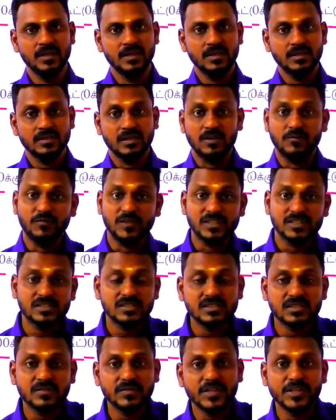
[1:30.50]
நான்
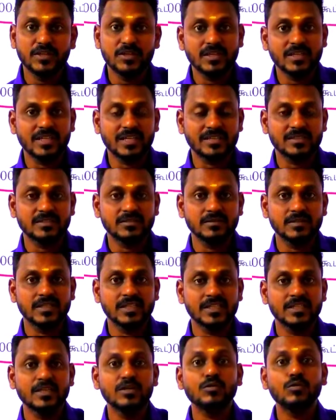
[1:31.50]
ஃபஸ்ட்டு வீடியோவில் நடத்துனது
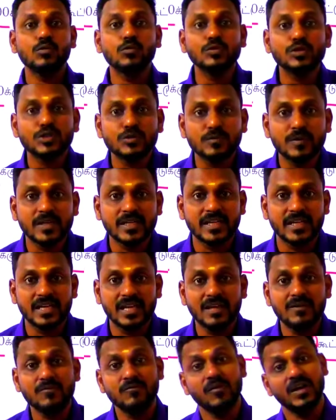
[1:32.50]
என்னது கூட்டு வட்டியில்
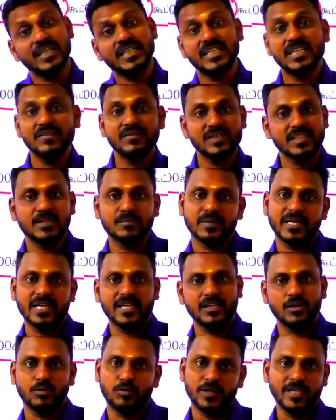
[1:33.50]
வட்டி வீதம்
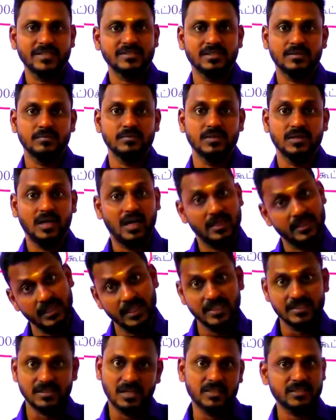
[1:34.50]
கேட்கக்கூடிய சம்மு
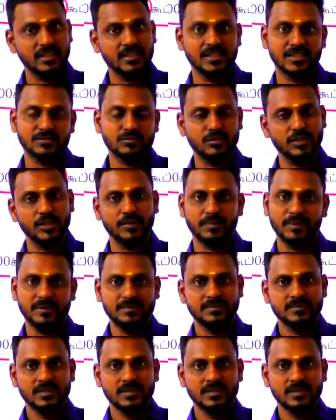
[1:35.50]
அதுலேயும் ஷார்ட்கட் நான் சொல்லியிருப்பேன்